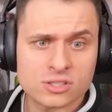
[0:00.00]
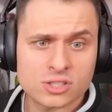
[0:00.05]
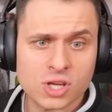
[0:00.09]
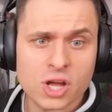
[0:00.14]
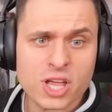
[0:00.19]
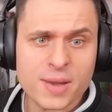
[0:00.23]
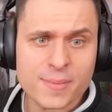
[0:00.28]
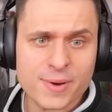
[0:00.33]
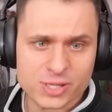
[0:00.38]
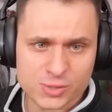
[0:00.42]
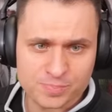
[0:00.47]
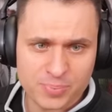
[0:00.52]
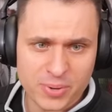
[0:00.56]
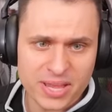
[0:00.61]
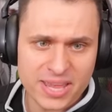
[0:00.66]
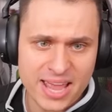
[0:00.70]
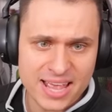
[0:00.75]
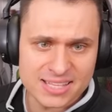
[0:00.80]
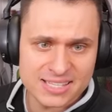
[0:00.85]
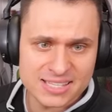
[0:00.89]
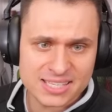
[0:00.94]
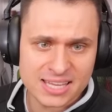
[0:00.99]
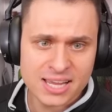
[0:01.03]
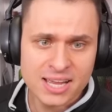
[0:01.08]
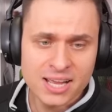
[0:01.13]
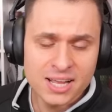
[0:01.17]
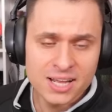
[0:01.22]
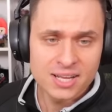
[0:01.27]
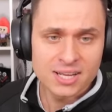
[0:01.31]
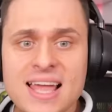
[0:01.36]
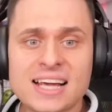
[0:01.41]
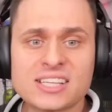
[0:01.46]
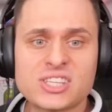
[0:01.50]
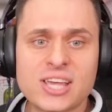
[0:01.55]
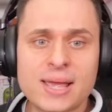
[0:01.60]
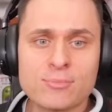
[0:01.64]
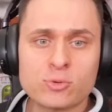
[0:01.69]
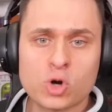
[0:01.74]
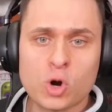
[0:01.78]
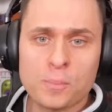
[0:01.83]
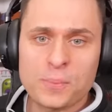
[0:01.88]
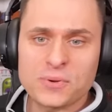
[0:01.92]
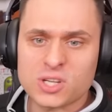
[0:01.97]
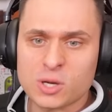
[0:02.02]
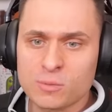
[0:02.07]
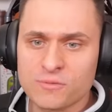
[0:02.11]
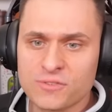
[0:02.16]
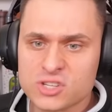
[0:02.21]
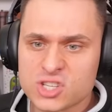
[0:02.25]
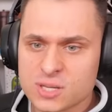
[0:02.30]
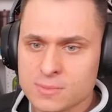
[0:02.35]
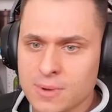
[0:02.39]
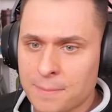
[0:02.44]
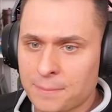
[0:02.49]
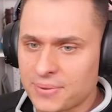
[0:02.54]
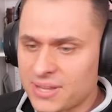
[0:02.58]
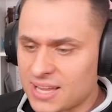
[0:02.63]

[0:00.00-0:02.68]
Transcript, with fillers: Co nie masz pieniędzy? Ja chciałem kupić, a mówisz, nie ma